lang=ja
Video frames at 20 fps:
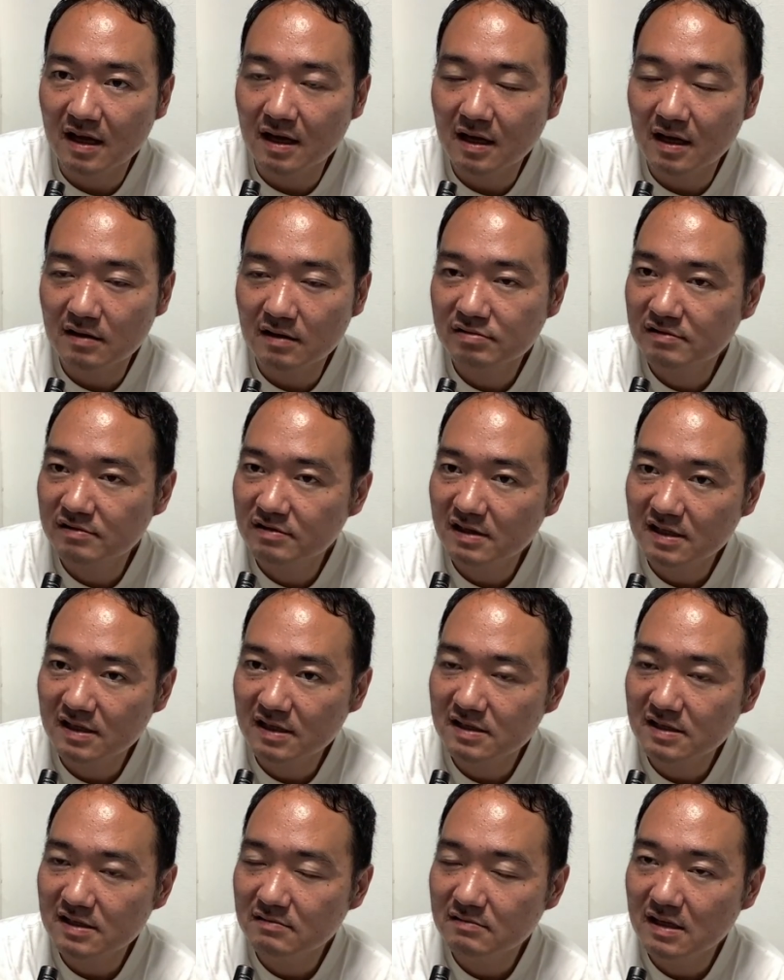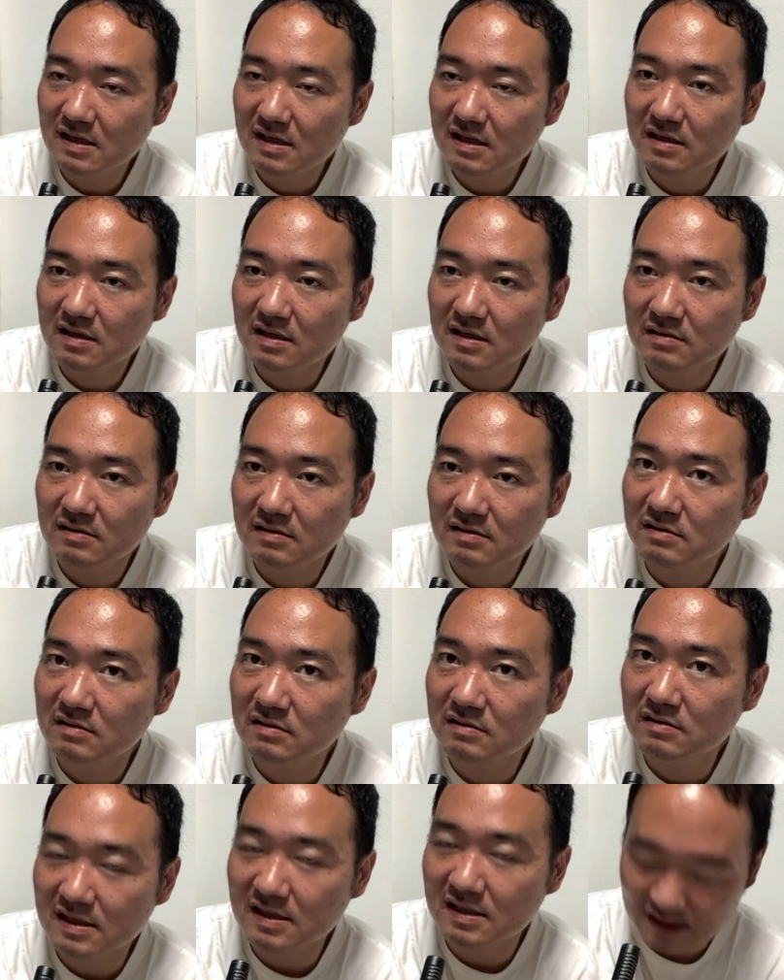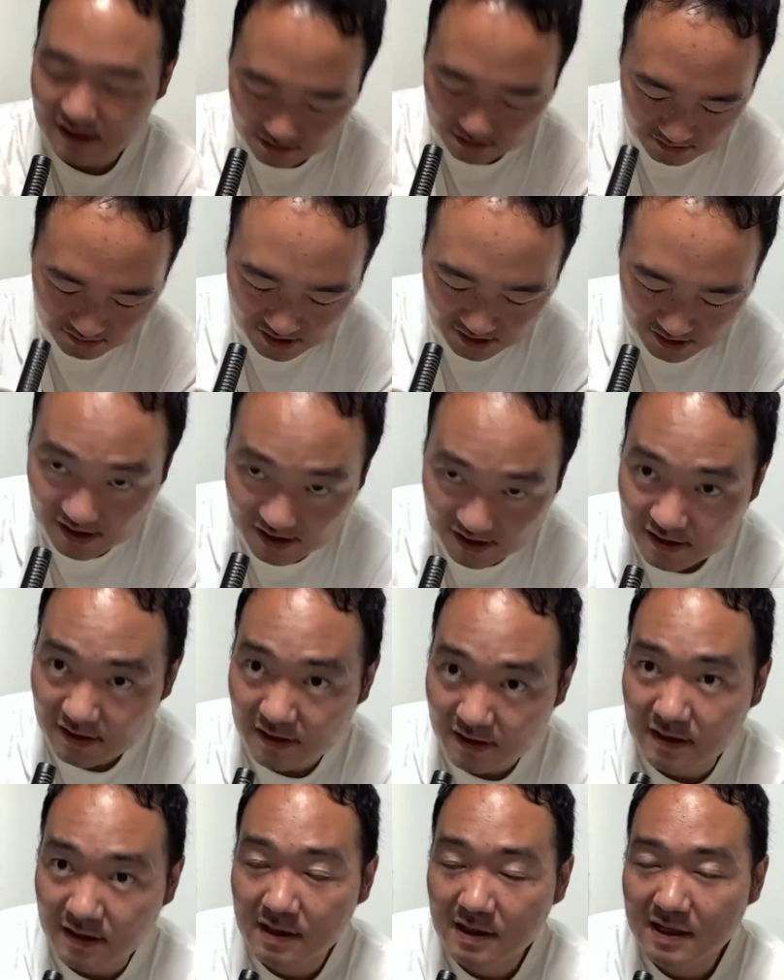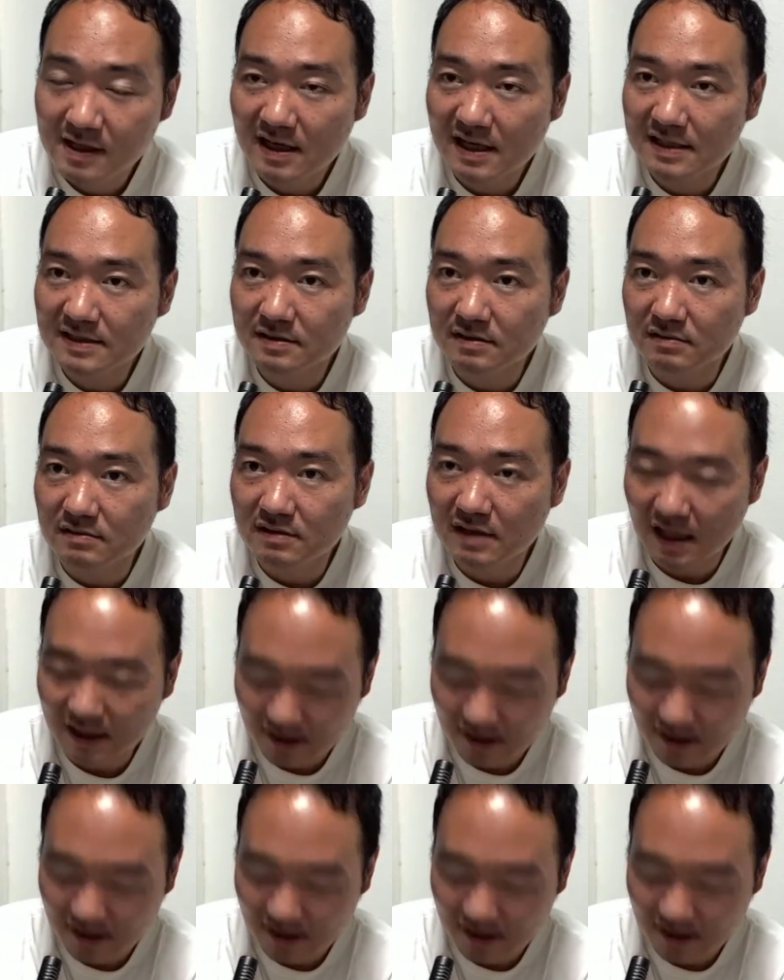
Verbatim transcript: あ福田さんはあの野中さんの推しなんで麻生太